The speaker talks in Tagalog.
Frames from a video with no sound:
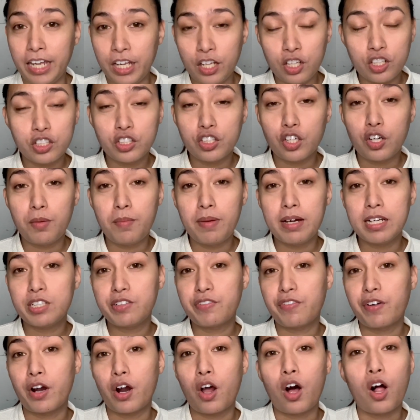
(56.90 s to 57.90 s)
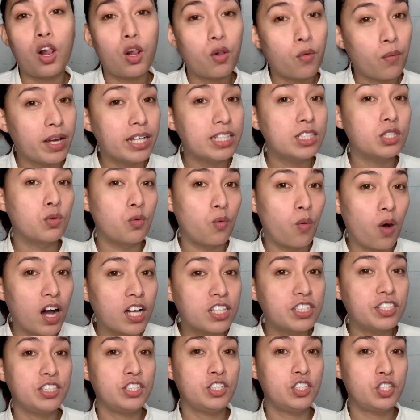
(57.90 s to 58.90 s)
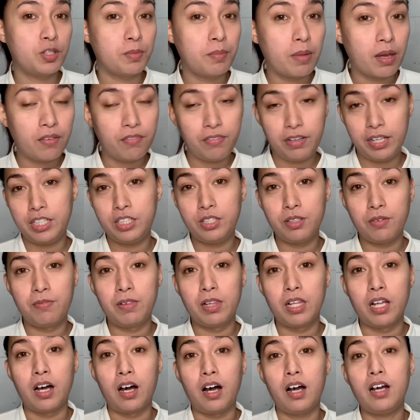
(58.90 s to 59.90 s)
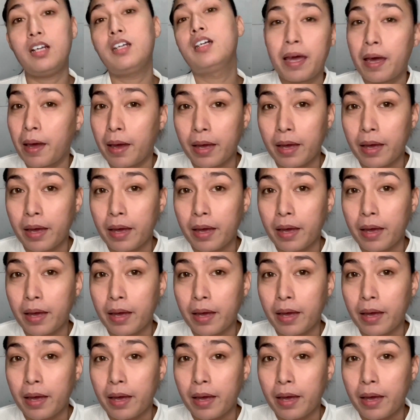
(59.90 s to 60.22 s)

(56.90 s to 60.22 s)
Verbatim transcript: you so much for always watching to my video vlog.